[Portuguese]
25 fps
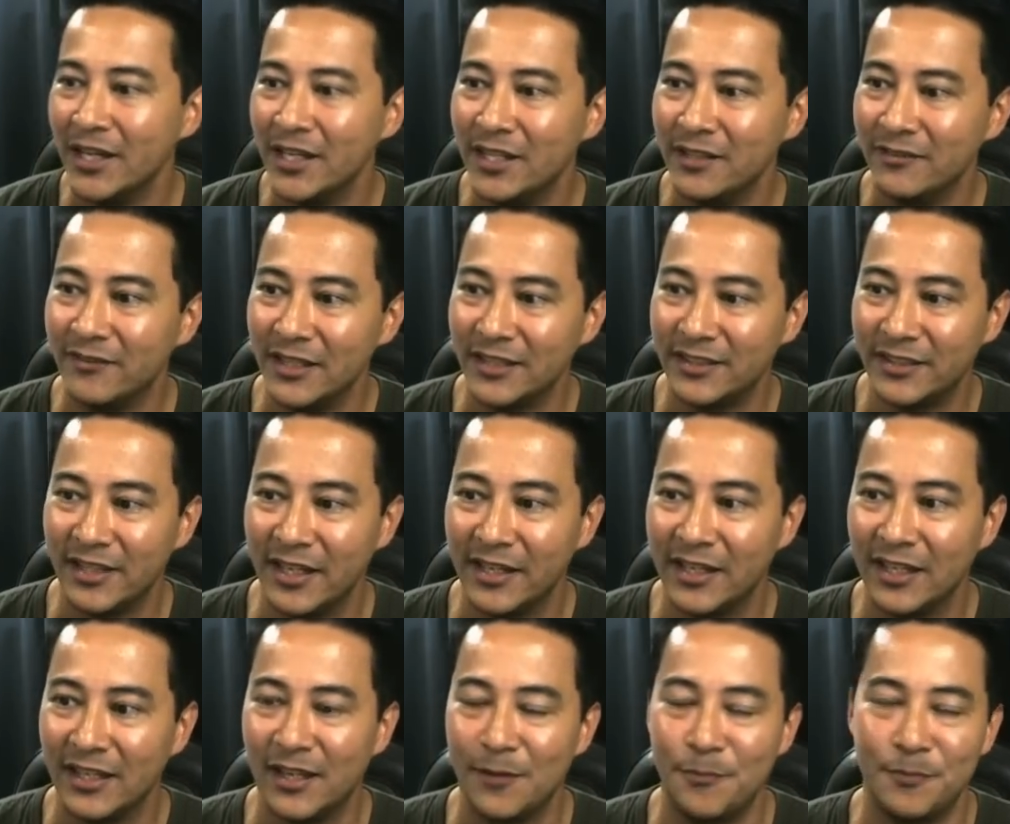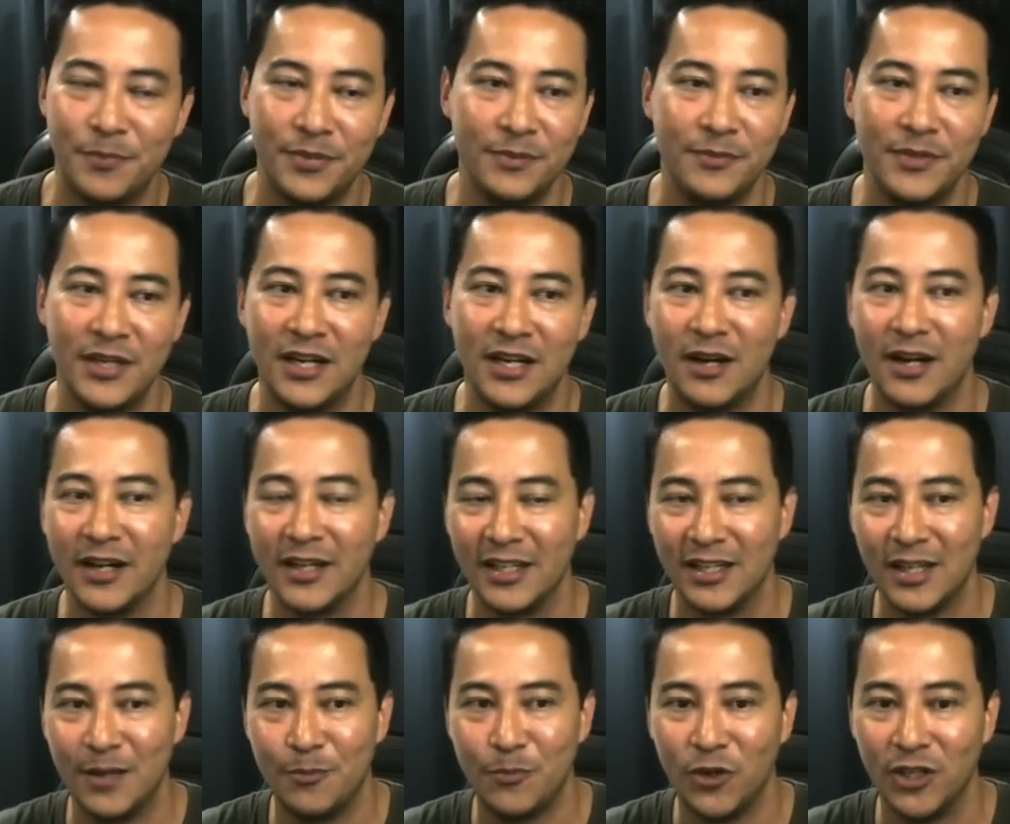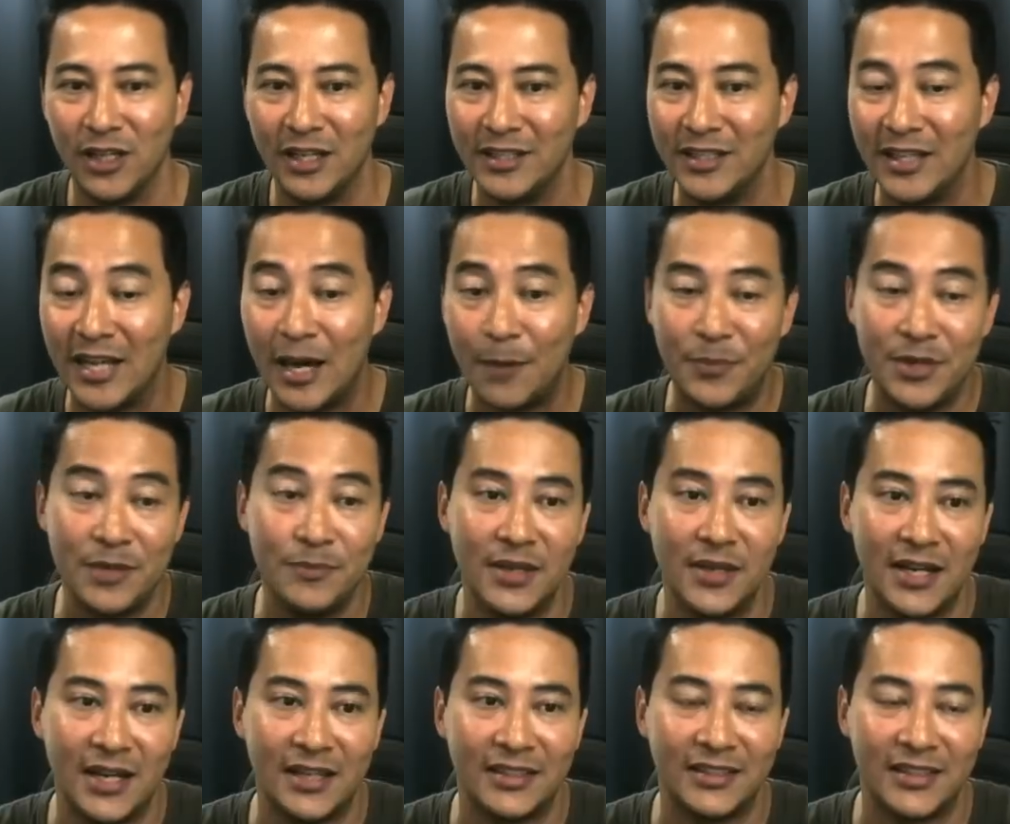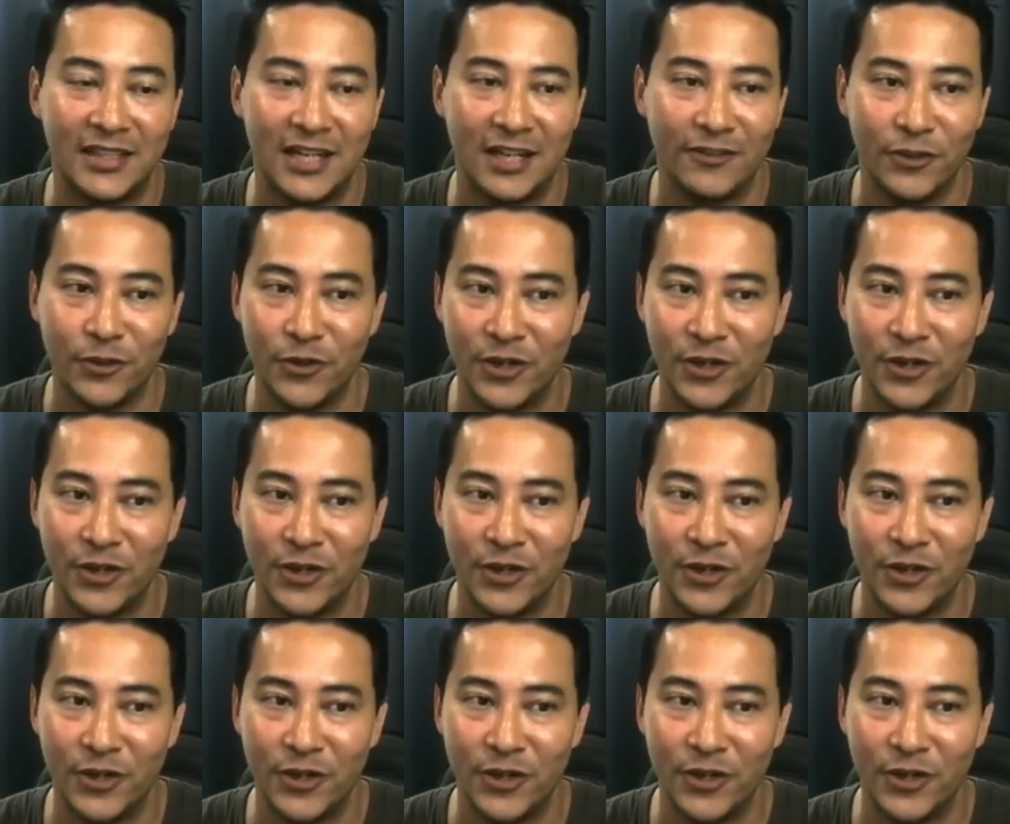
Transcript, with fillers: E vai sair aquela primeira, aquela bola na primeira trave.